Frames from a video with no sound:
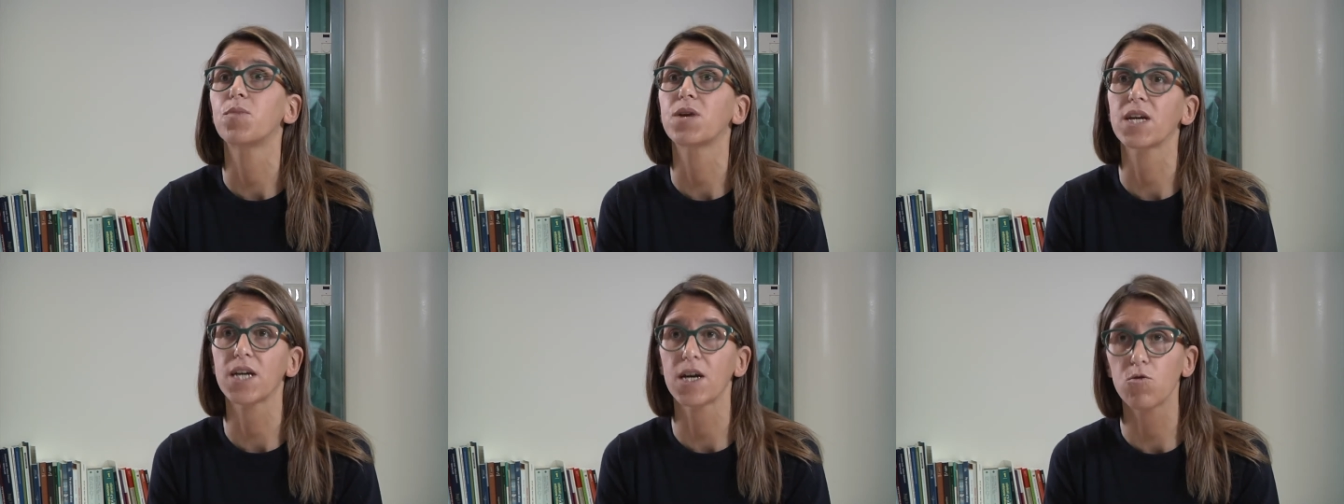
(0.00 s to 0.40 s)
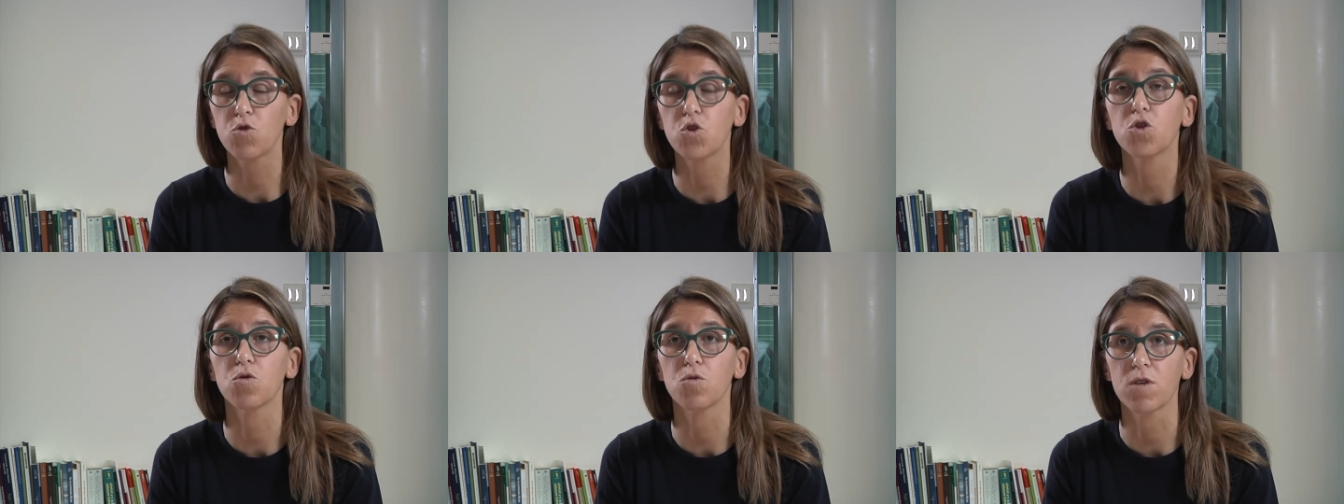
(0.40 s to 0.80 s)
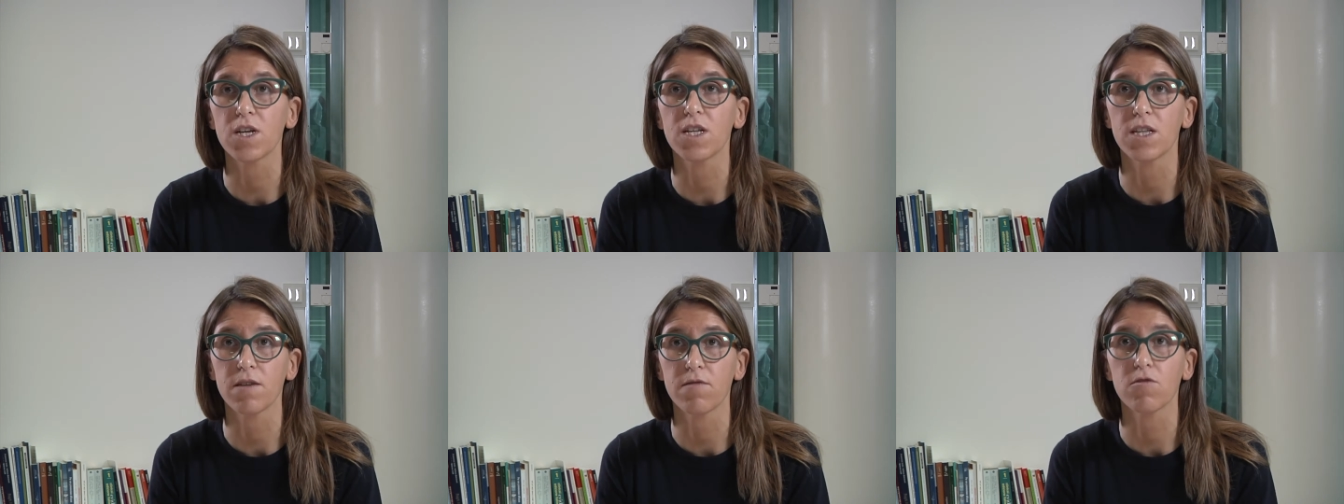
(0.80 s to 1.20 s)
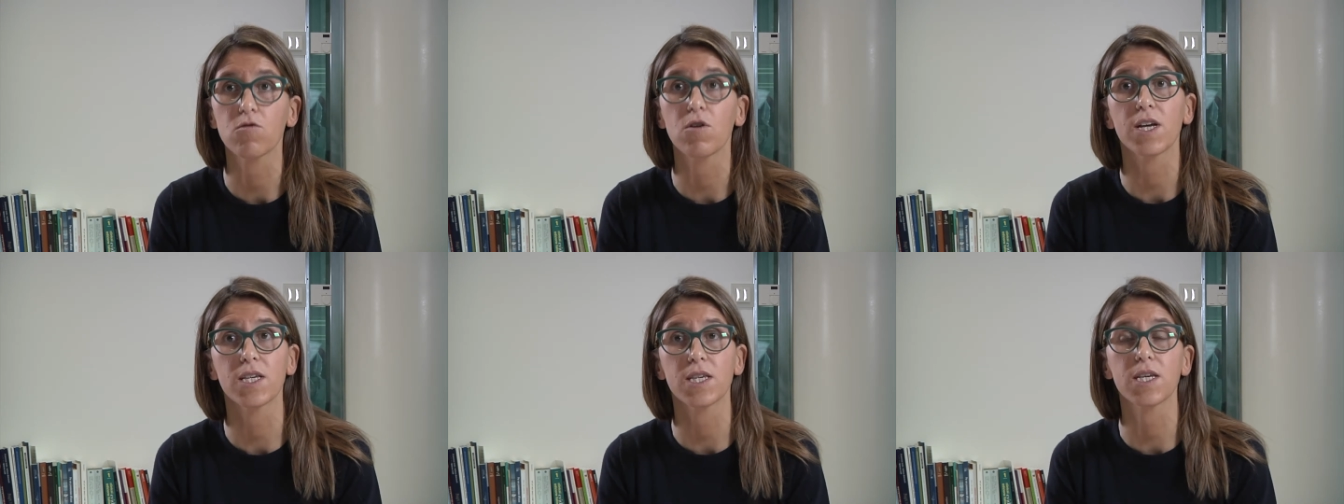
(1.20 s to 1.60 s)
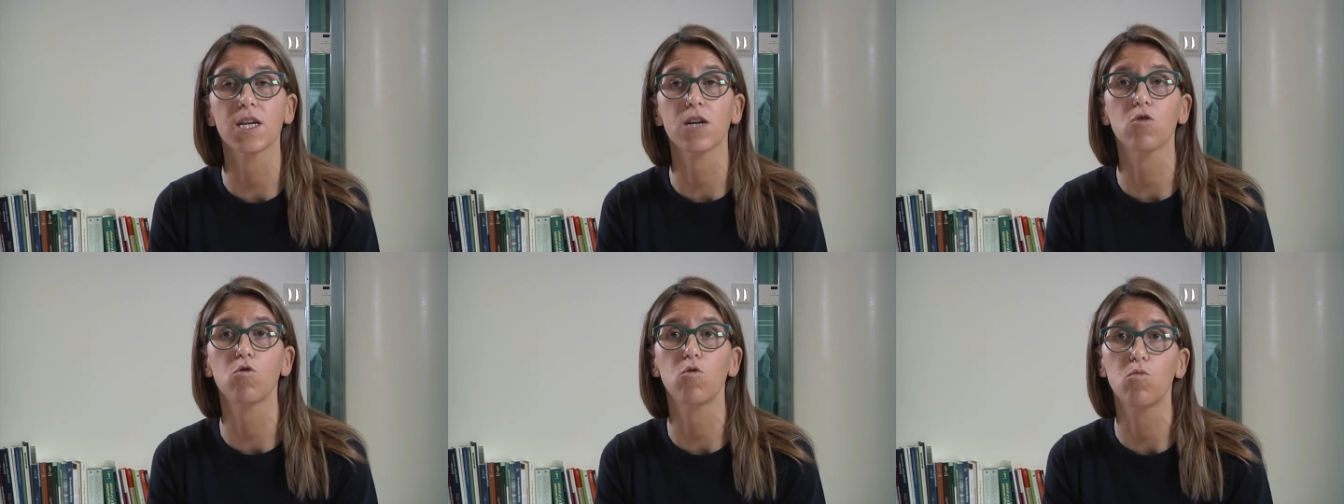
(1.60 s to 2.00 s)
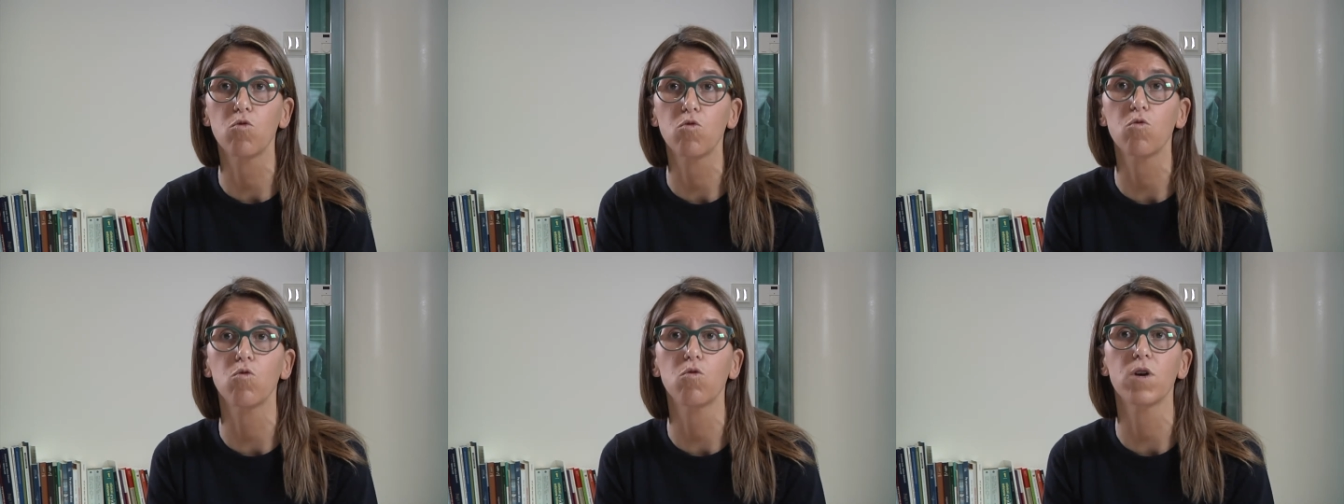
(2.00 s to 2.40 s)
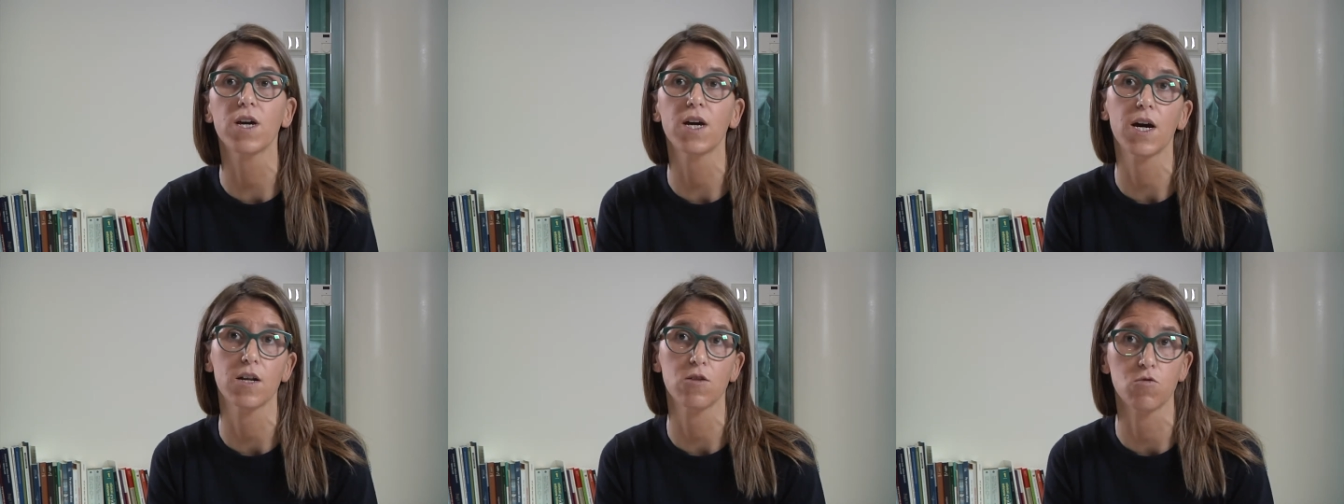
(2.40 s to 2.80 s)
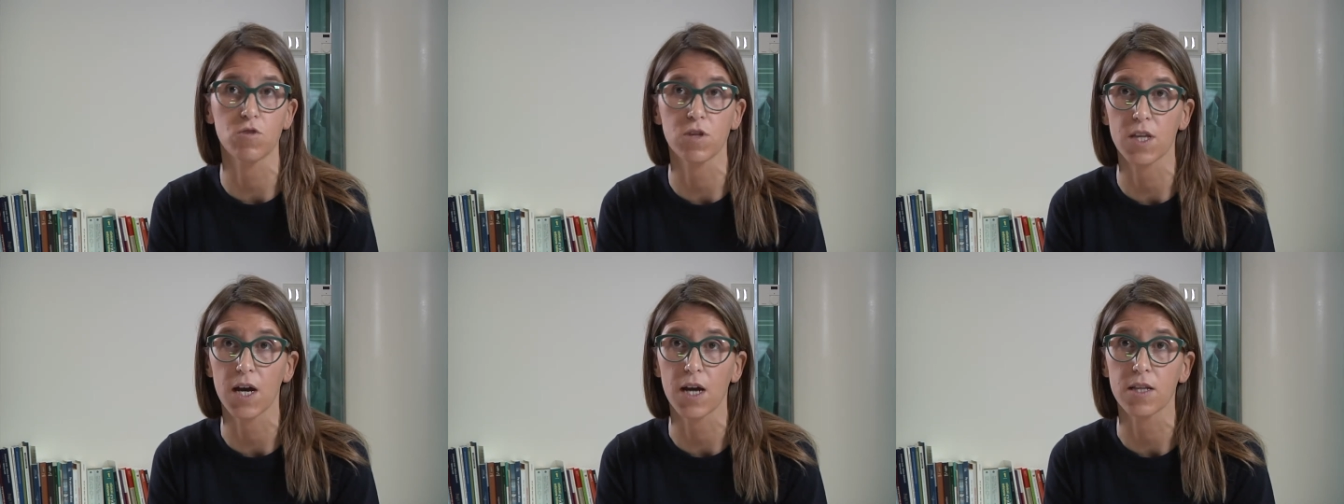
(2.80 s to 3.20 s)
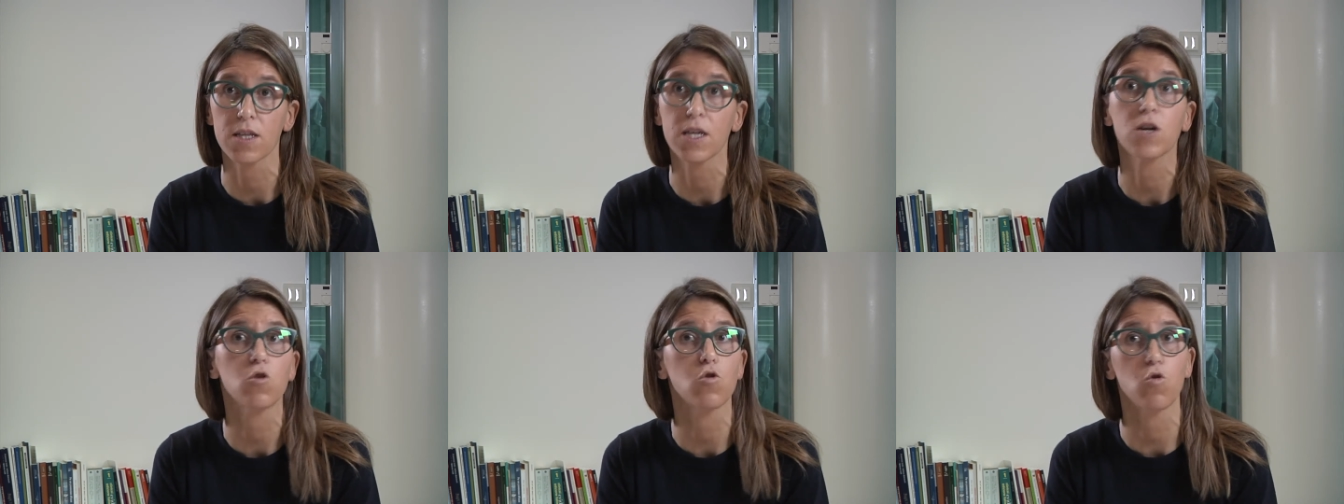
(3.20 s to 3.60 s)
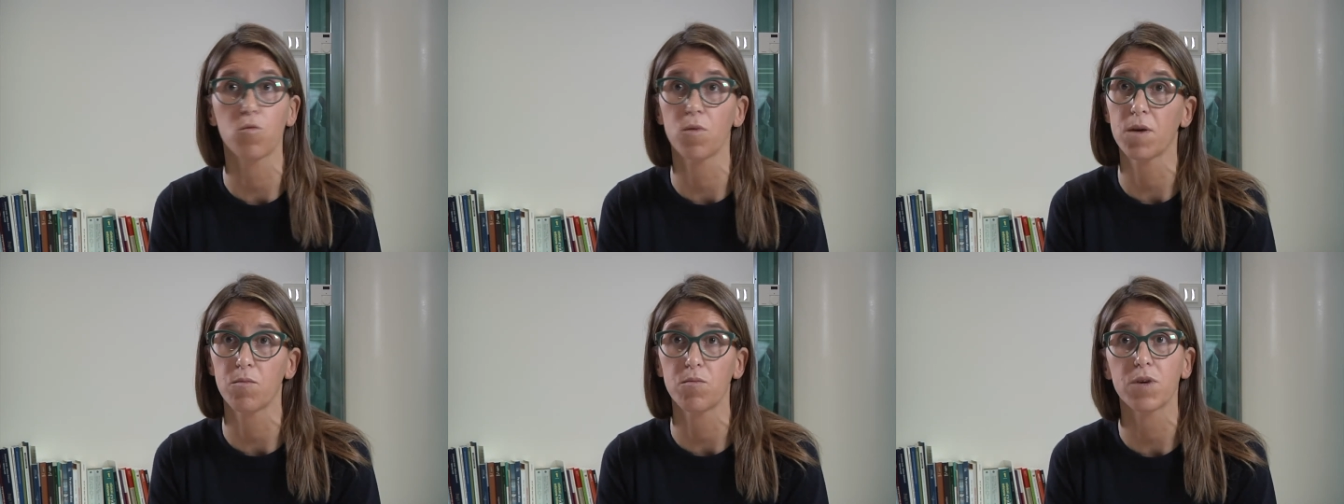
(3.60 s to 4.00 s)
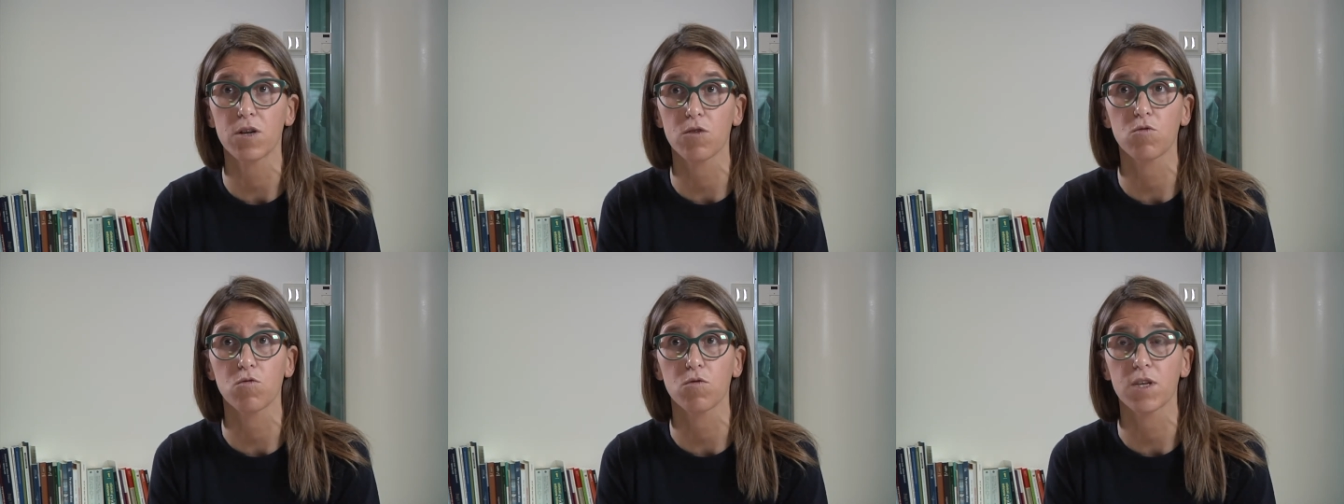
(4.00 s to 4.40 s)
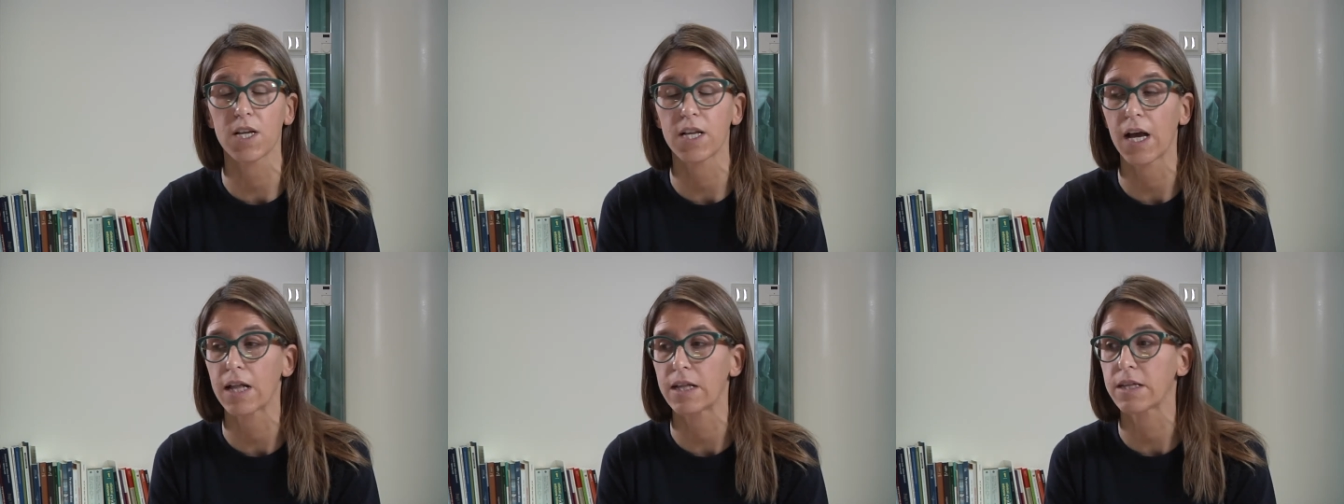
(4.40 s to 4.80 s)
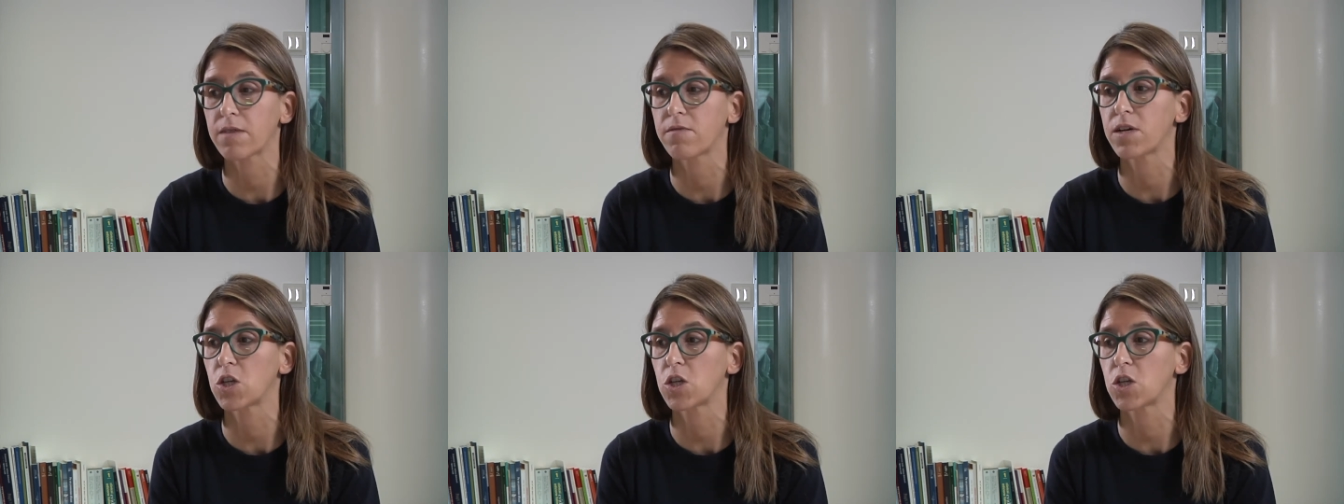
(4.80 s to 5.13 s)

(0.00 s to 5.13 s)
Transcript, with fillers: precauzioni devono essere comunque adottate, come per tutti gli altri